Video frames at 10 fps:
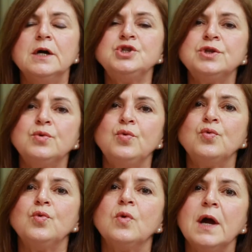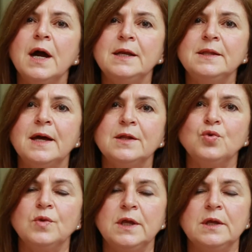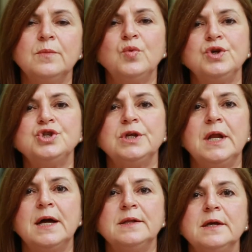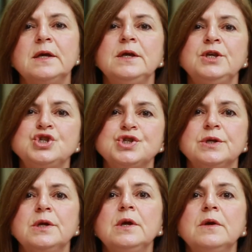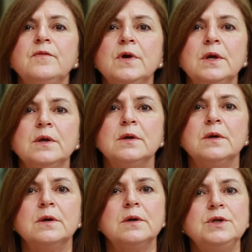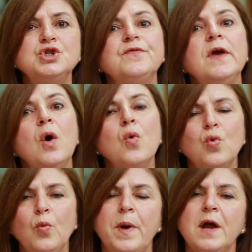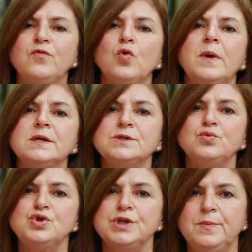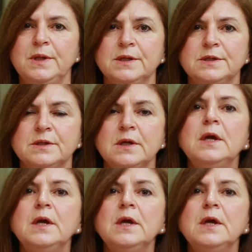Aşırı uykuluk halinden dolayı bu kişilerde iş ve e, iş veya okul performansı düşebilir.